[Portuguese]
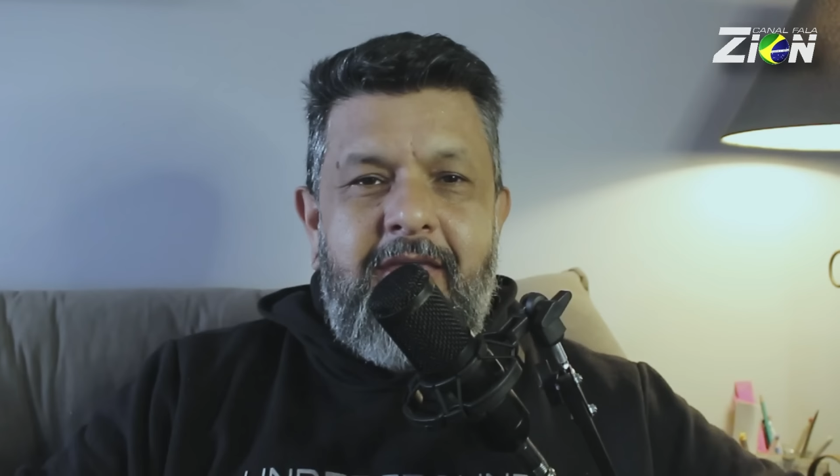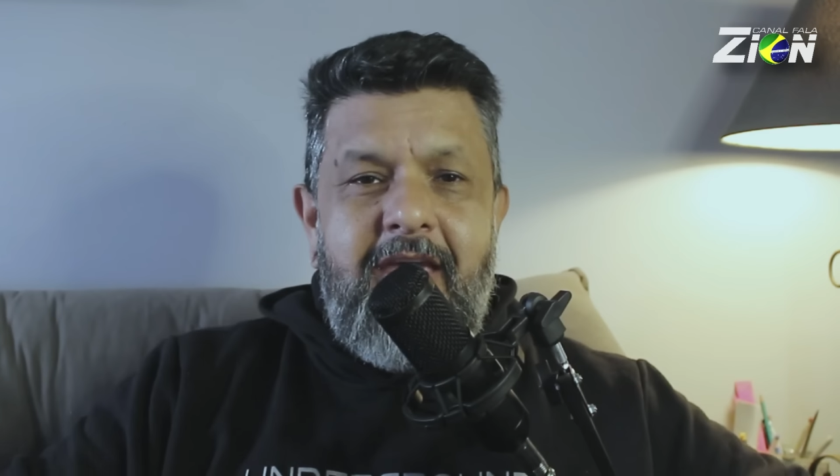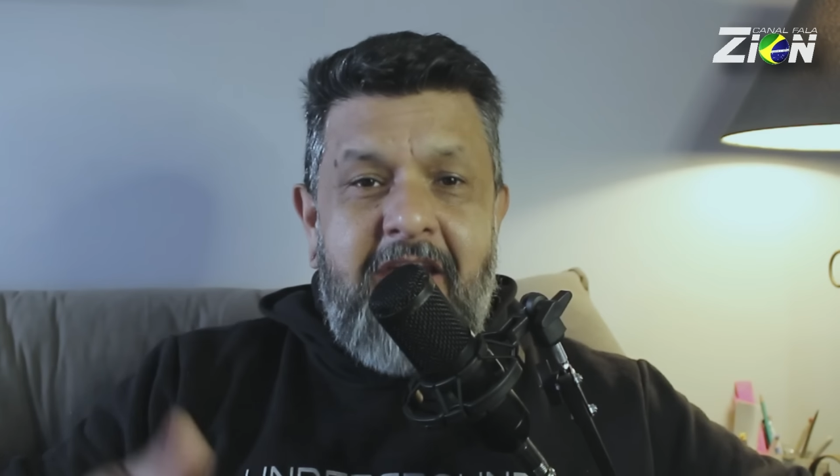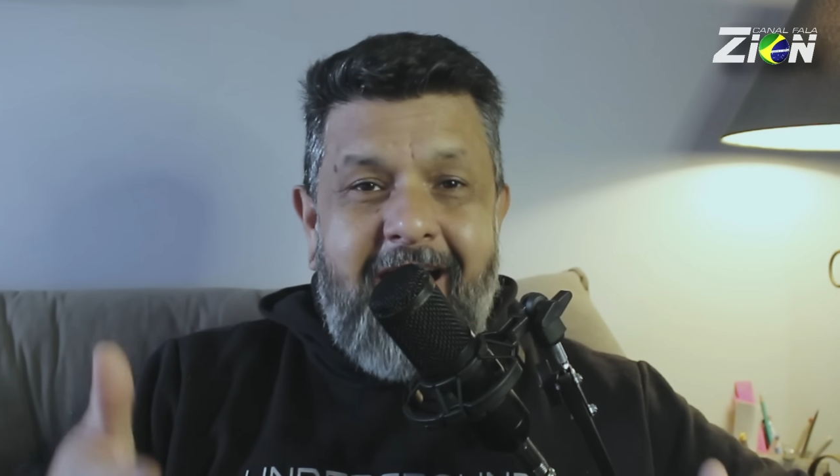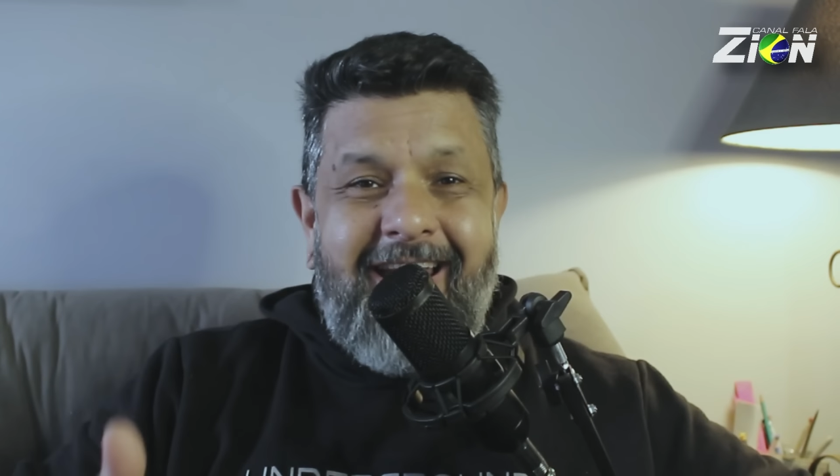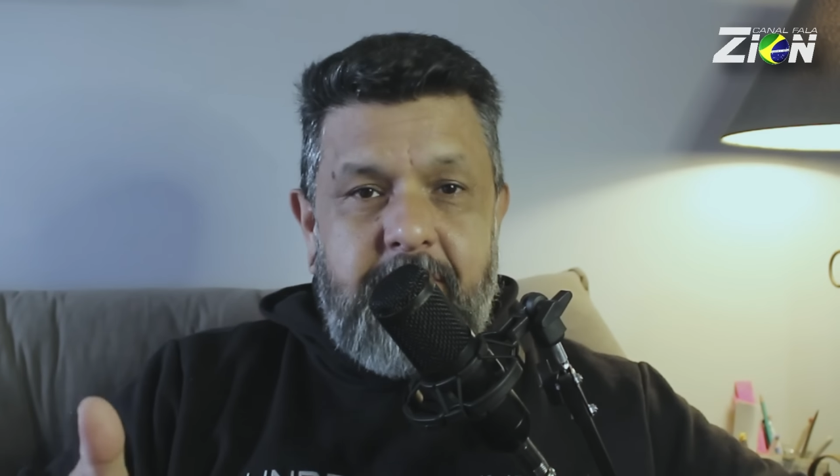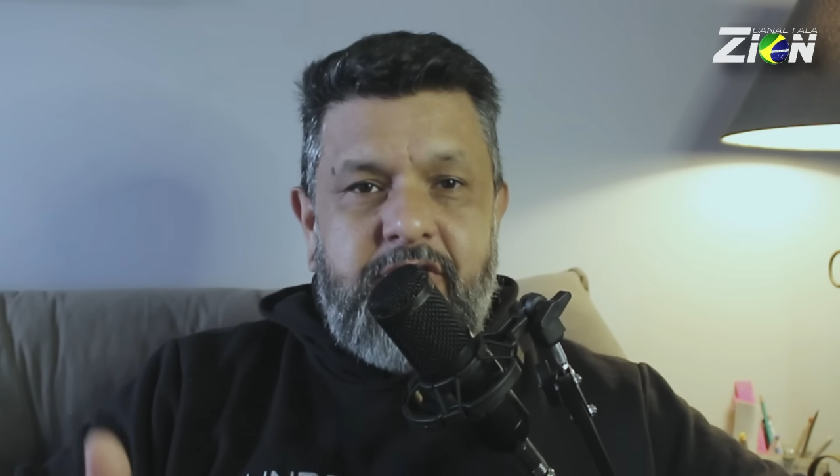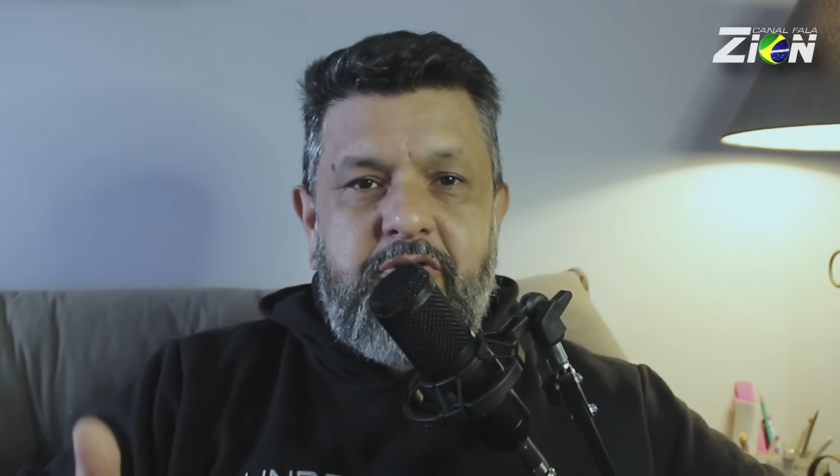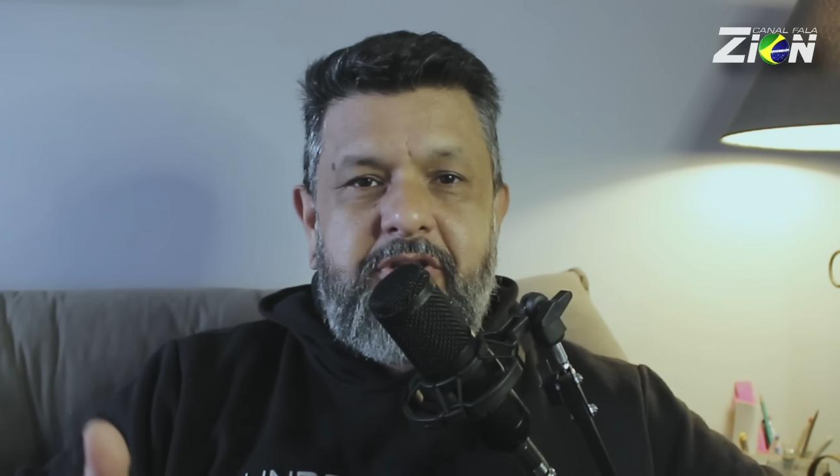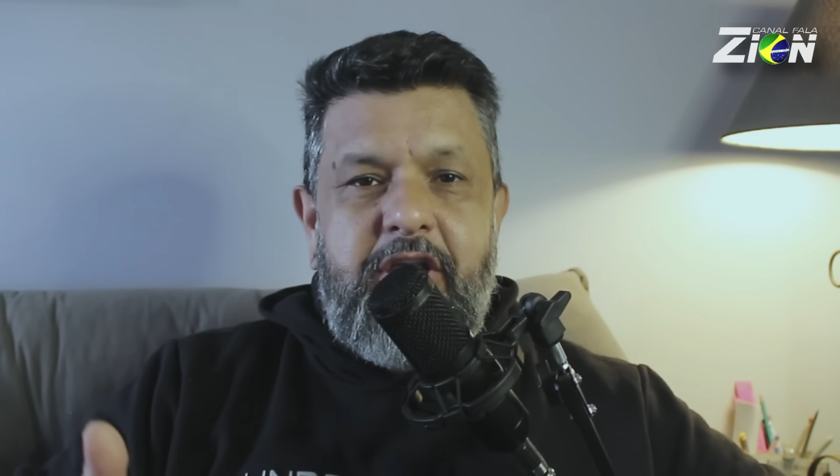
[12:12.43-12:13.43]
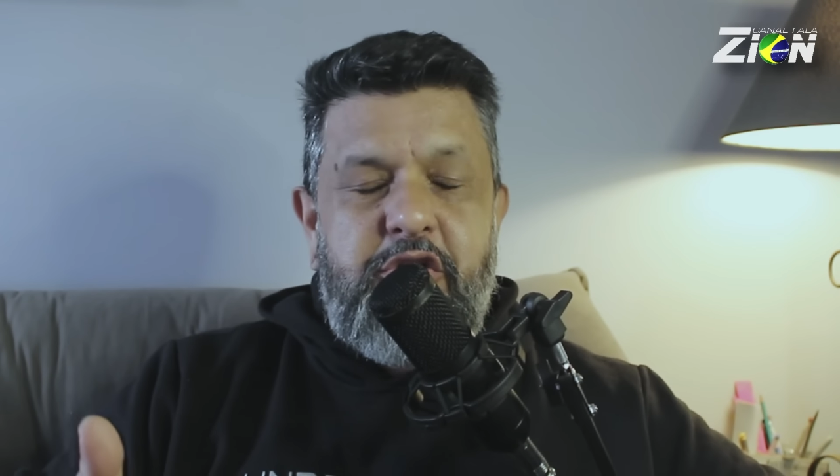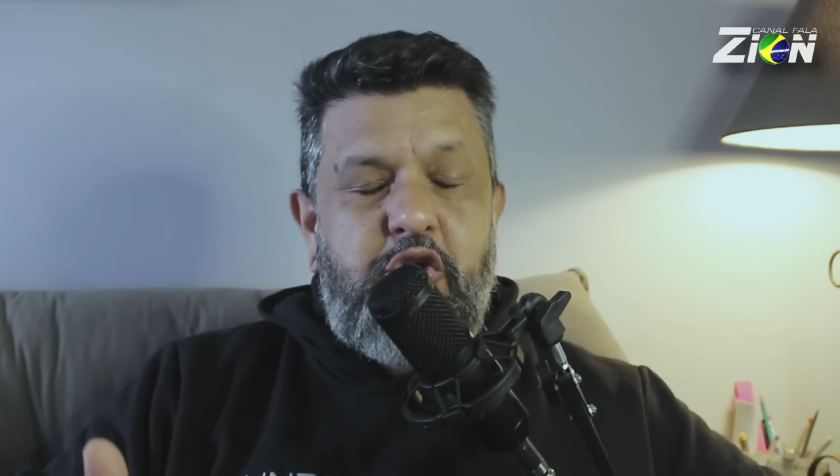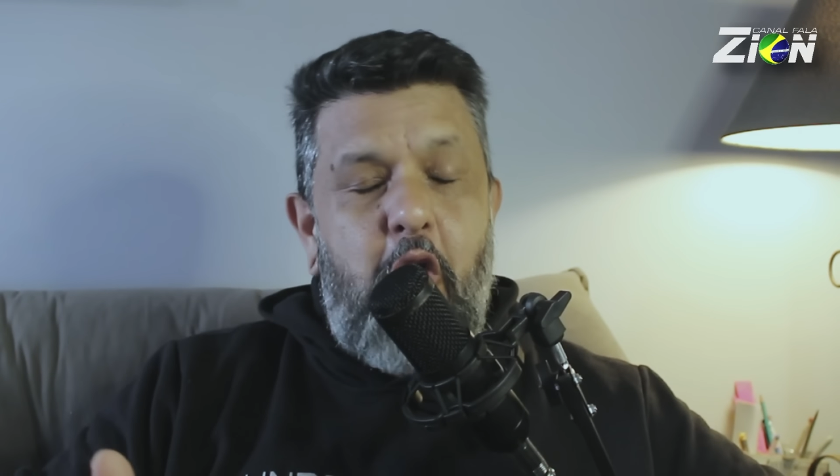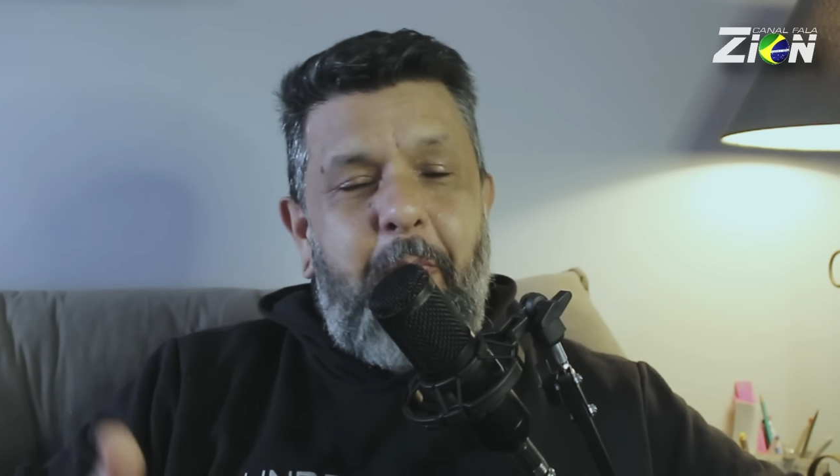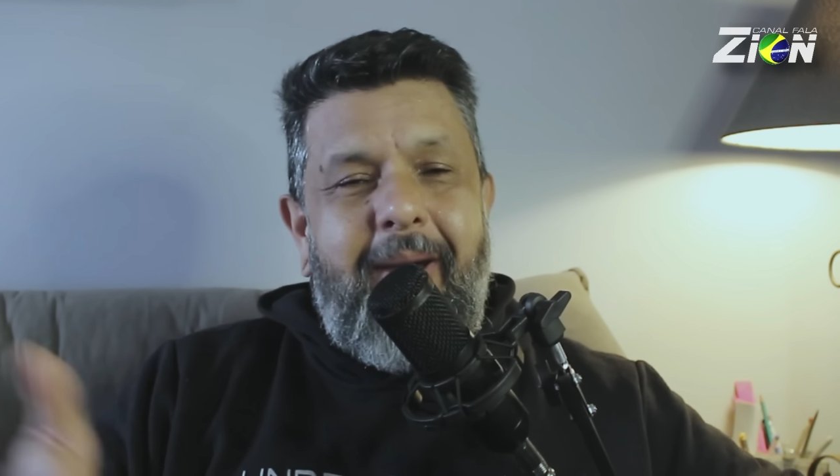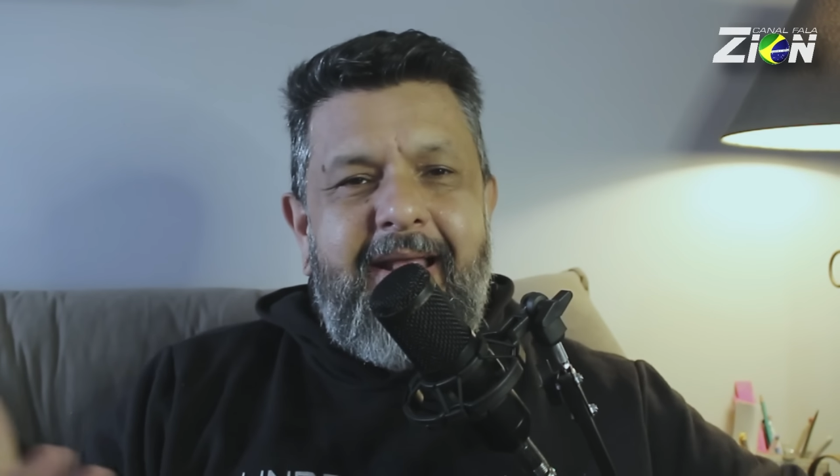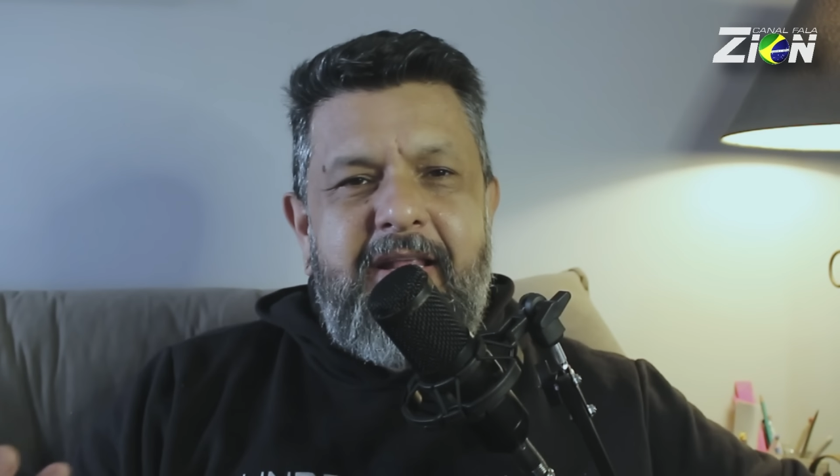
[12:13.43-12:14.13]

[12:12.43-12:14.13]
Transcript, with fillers: que Cristo deixou para